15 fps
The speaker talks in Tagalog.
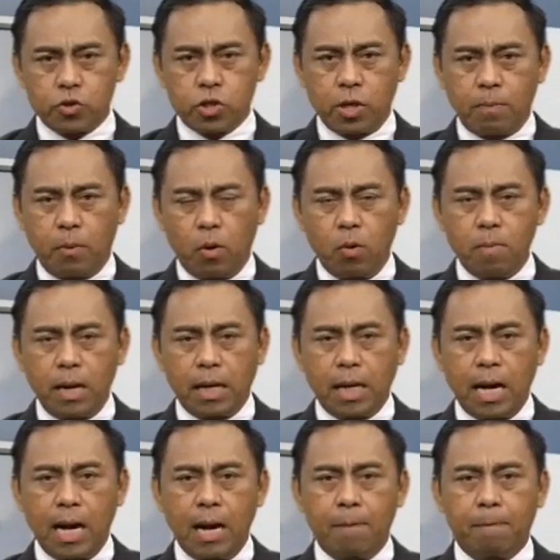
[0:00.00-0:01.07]
sa buong
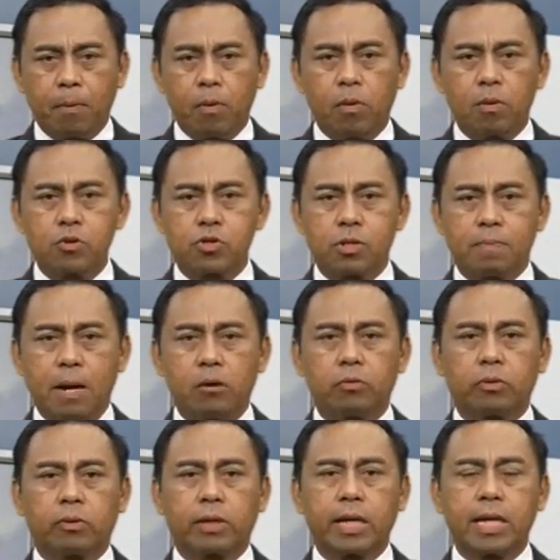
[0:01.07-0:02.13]
maghapon sa
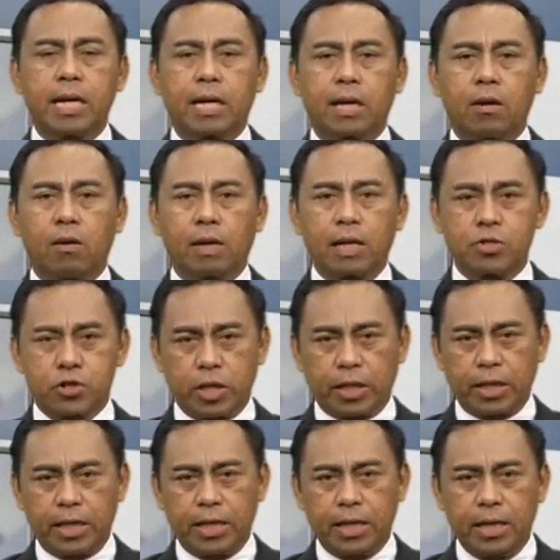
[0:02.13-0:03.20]
boundary ng Caloocan
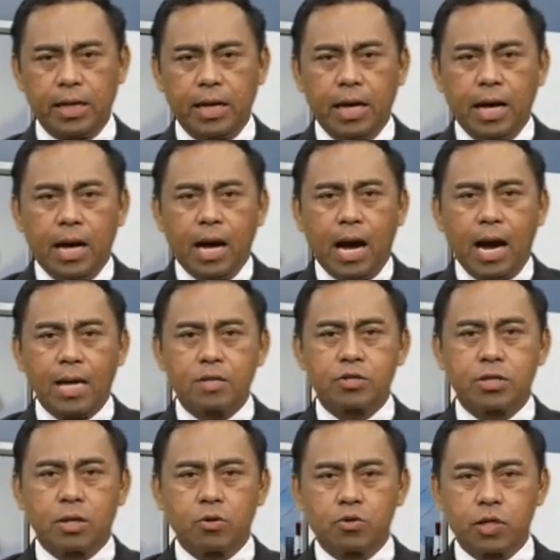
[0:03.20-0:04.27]
City at
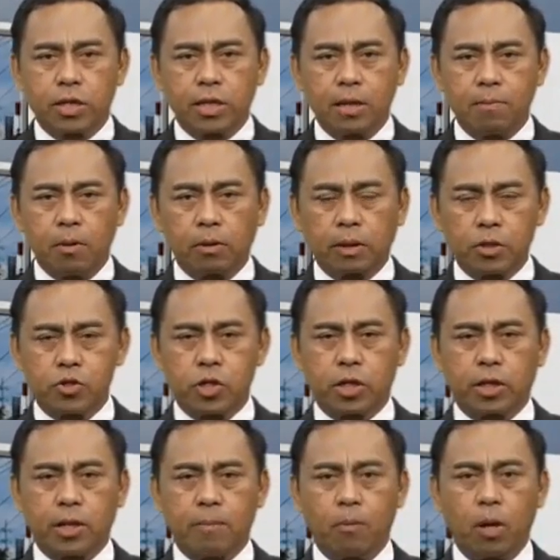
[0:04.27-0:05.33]
San Jose del Monte
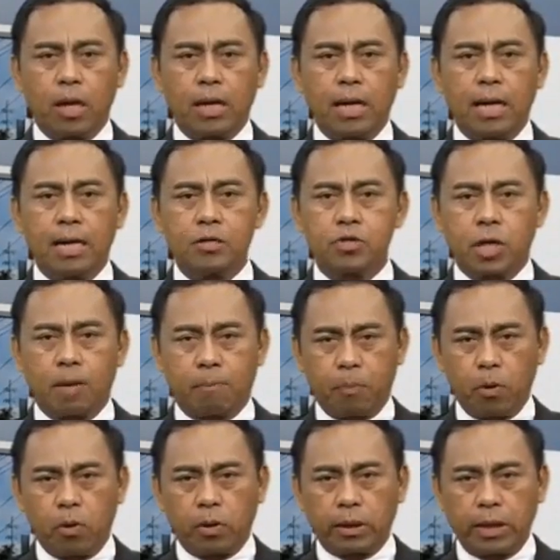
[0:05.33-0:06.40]
City, Bulacan. Sa
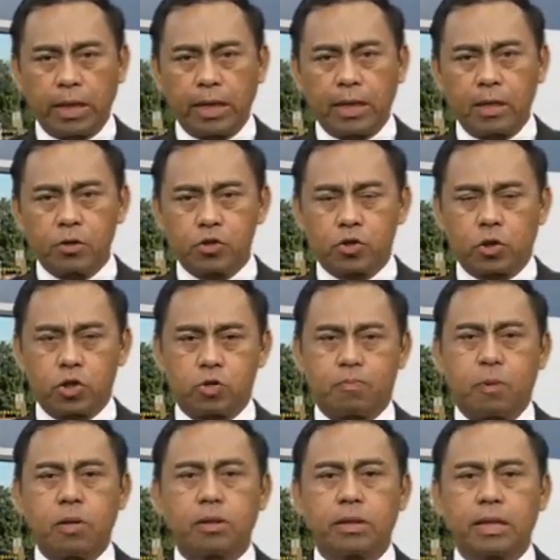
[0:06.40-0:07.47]
report, the Eagle News
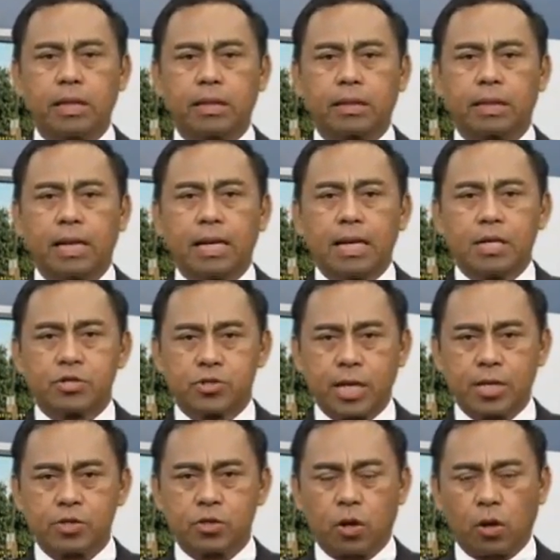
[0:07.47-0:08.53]
correspondent,
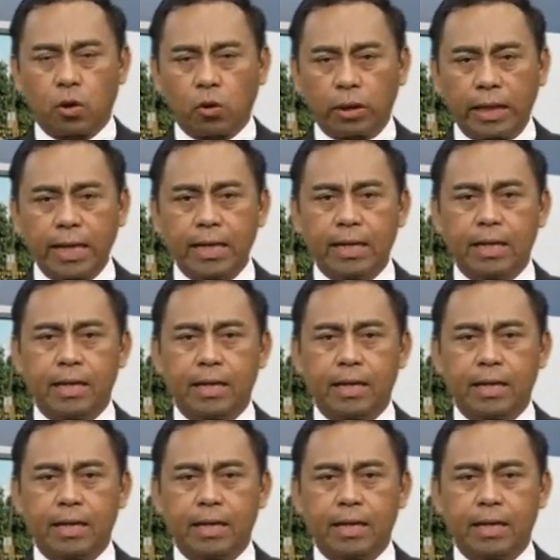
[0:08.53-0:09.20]
says Rodil.